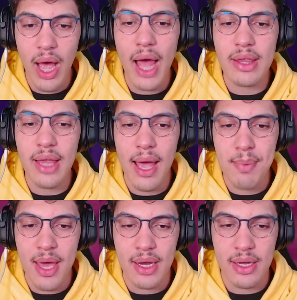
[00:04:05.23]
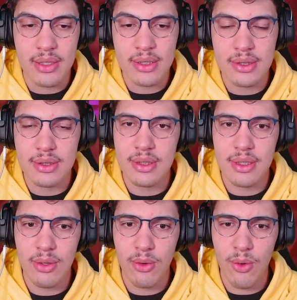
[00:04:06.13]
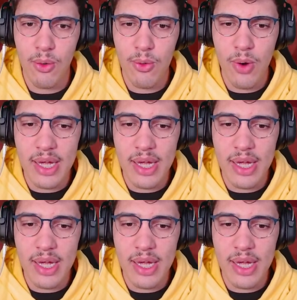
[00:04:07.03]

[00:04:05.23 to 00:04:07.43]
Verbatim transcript: ah, tá, pera. Ou a